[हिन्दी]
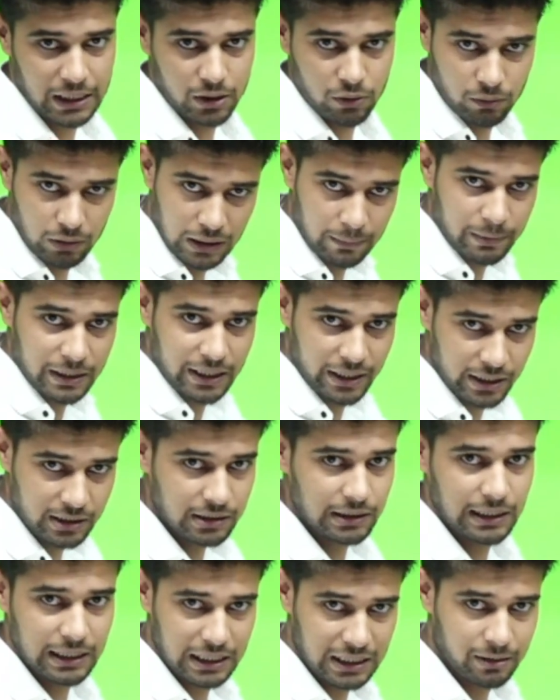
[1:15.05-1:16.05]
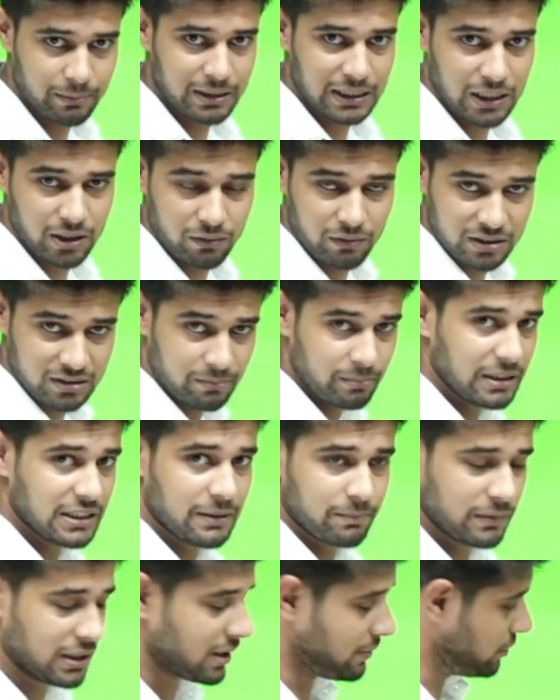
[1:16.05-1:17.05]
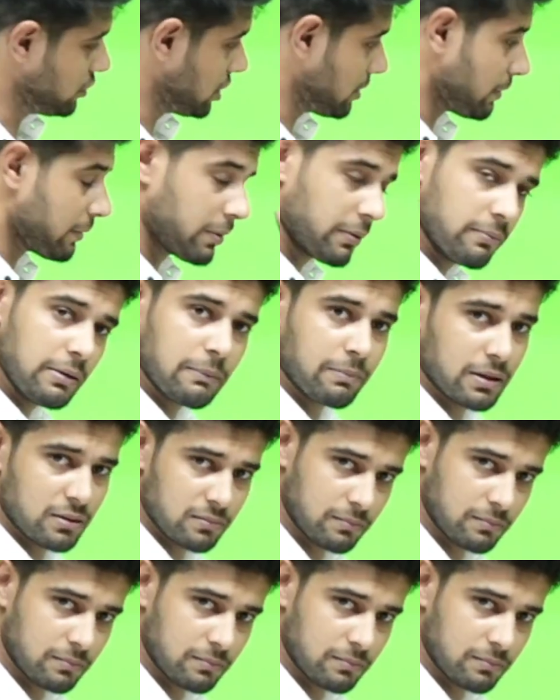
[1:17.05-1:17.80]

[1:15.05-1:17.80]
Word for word: तो यहाँ पे गणित लगा के बता रहा हूँ वैसे मैं तो अपना कमजोर पर फिर भी अपन